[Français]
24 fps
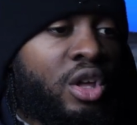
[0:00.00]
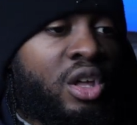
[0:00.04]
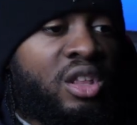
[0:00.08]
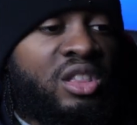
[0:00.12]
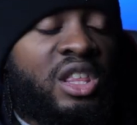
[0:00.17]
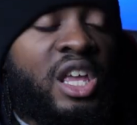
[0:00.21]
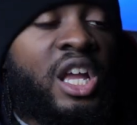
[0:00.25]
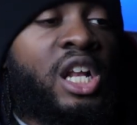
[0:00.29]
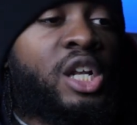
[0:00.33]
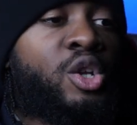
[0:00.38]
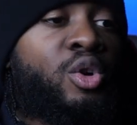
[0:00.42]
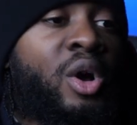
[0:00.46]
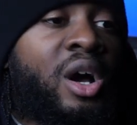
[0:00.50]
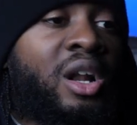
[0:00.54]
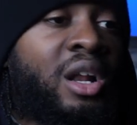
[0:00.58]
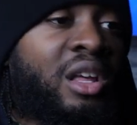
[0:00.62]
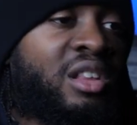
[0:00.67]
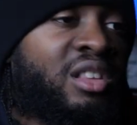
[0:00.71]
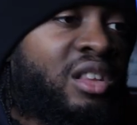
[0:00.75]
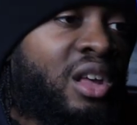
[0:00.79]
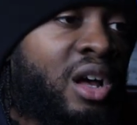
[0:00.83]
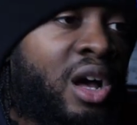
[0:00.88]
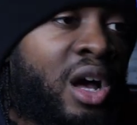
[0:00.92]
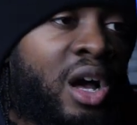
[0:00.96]
des clients à la
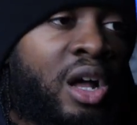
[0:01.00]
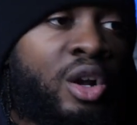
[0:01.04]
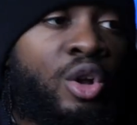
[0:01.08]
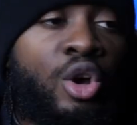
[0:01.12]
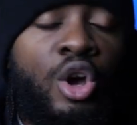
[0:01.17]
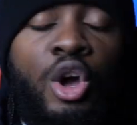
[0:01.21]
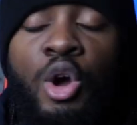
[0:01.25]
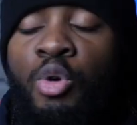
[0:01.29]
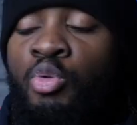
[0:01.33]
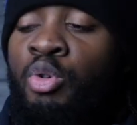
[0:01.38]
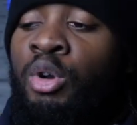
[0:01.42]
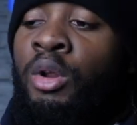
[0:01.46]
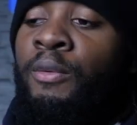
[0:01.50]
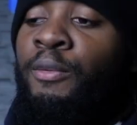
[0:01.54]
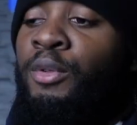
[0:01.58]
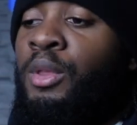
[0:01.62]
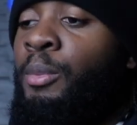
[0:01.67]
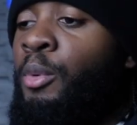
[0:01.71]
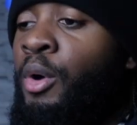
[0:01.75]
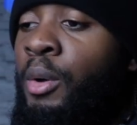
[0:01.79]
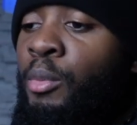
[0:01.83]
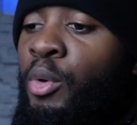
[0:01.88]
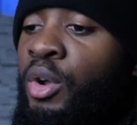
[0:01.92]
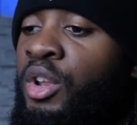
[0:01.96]
salle ou alors font des
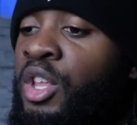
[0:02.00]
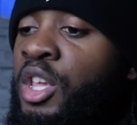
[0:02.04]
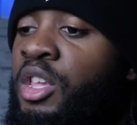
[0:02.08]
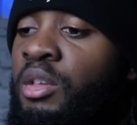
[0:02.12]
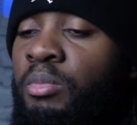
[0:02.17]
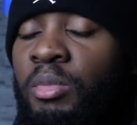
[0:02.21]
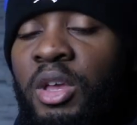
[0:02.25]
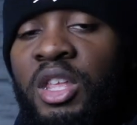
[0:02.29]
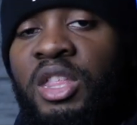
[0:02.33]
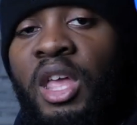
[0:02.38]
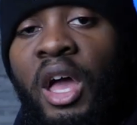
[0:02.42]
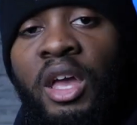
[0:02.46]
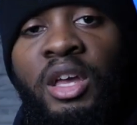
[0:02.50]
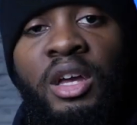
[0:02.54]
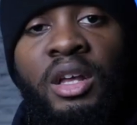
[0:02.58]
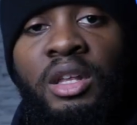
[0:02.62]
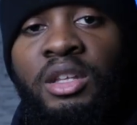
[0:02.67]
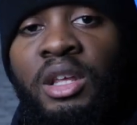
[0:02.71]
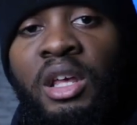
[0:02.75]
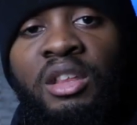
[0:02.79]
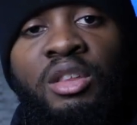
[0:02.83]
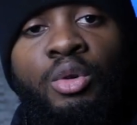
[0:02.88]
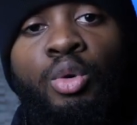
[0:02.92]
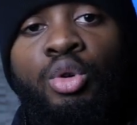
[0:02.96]
programmes en ligne, mais derrière,
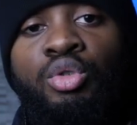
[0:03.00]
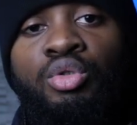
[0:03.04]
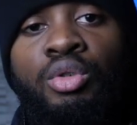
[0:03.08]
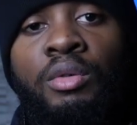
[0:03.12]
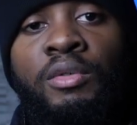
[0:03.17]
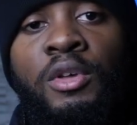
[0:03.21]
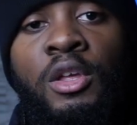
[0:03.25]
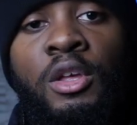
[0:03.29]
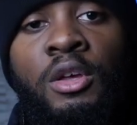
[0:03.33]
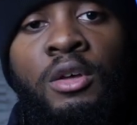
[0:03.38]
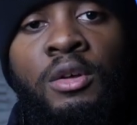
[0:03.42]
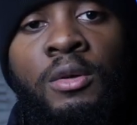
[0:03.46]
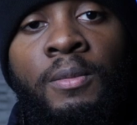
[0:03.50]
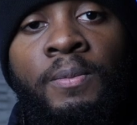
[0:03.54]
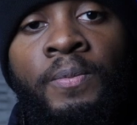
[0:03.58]
il y a zéro suivi.